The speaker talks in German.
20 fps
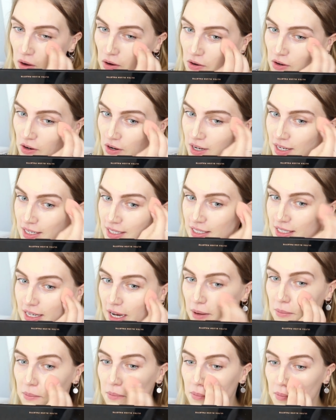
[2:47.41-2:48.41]
Und
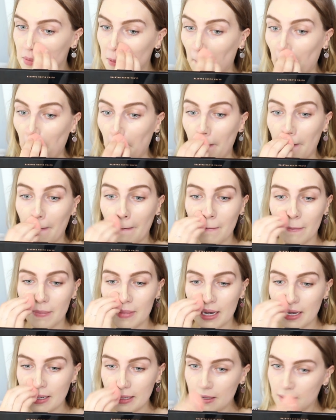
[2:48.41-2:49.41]
ja,
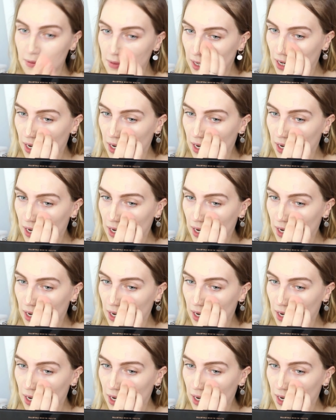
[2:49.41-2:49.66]
dann